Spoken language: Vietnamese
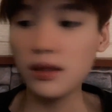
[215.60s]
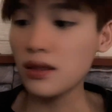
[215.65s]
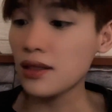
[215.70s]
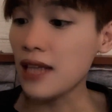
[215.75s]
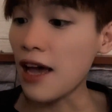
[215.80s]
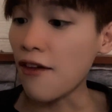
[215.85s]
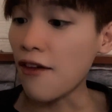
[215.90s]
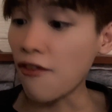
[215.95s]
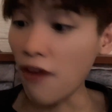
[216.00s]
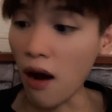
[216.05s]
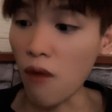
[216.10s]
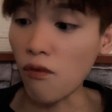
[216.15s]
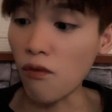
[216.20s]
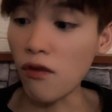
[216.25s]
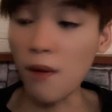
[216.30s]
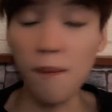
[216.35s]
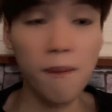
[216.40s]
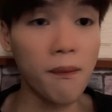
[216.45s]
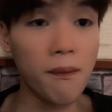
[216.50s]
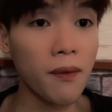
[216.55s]
xà phòng
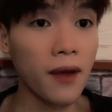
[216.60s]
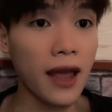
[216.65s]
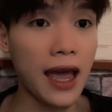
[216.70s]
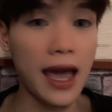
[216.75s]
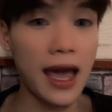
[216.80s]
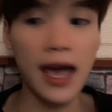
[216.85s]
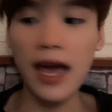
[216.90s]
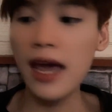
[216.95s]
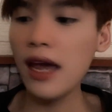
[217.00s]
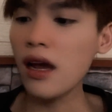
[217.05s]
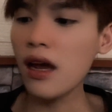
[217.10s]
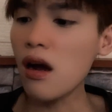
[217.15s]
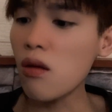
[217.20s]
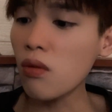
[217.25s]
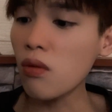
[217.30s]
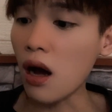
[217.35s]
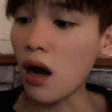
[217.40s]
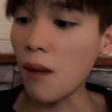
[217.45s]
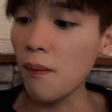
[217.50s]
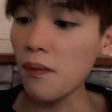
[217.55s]
và cả
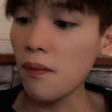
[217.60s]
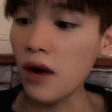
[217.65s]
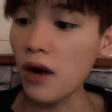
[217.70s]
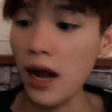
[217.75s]
không có